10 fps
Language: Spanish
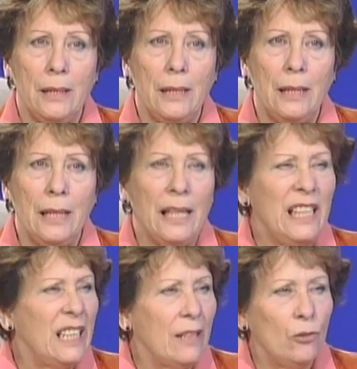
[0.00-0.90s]
le
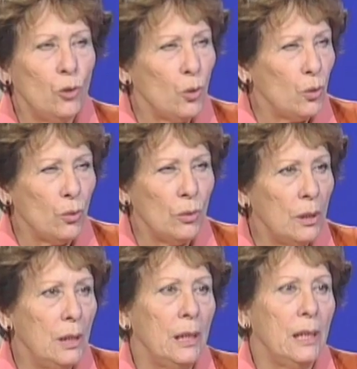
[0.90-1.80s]
quitaron todo,
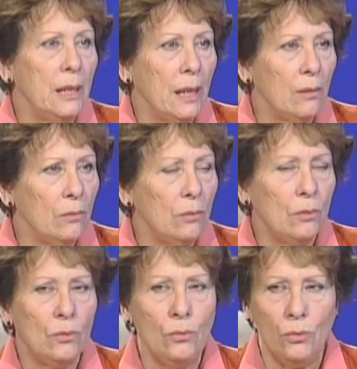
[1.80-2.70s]
le quitaron
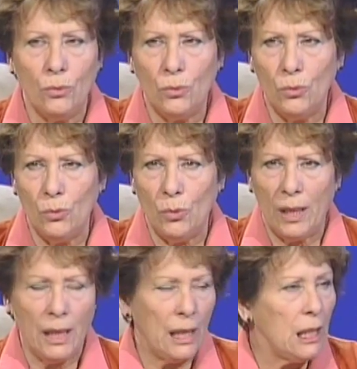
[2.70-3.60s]
su
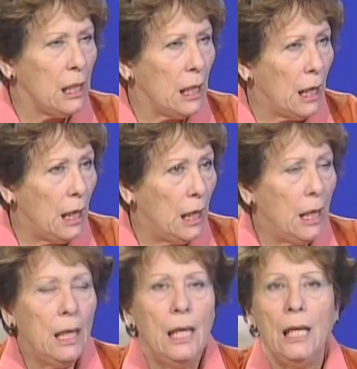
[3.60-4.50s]
alegría,
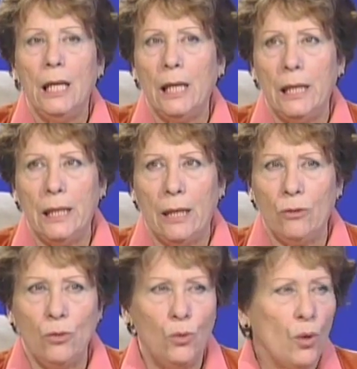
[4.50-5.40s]
le
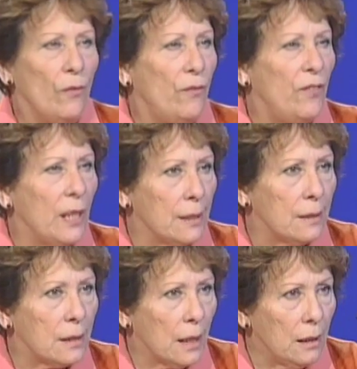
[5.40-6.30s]
quitaron su
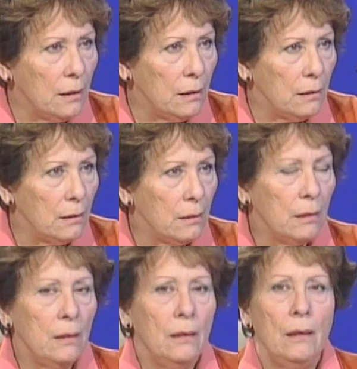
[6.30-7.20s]
confianza.
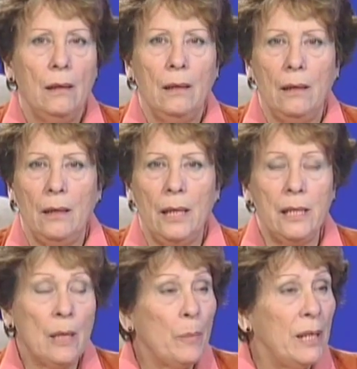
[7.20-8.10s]

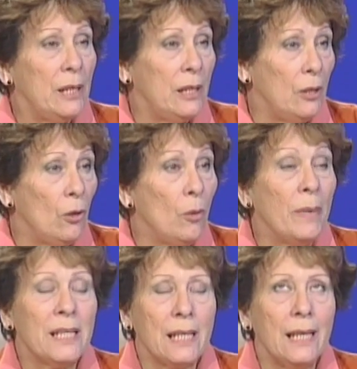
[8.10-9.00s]
Ella perdió, lo
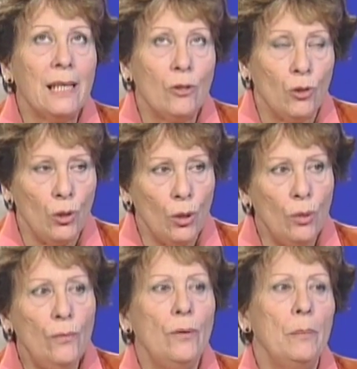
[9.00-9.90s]
más que le dolió
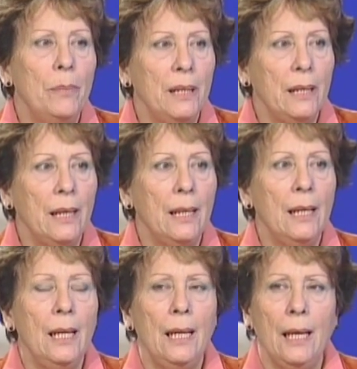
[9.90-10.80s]
fue perder
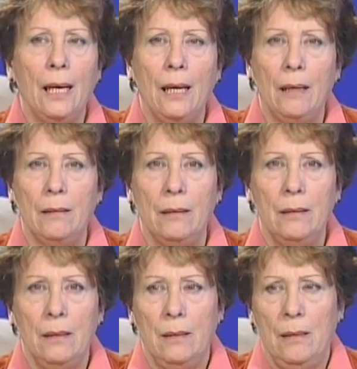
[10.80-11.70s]
la
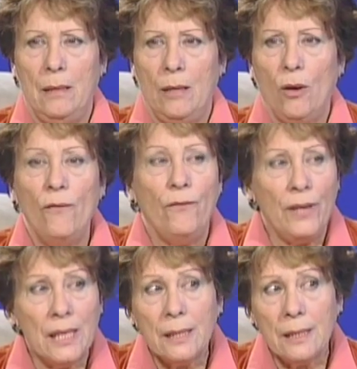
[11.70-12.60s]

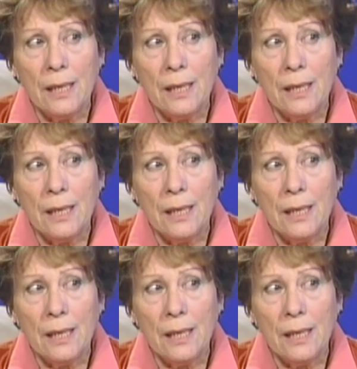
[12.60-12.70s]
confianza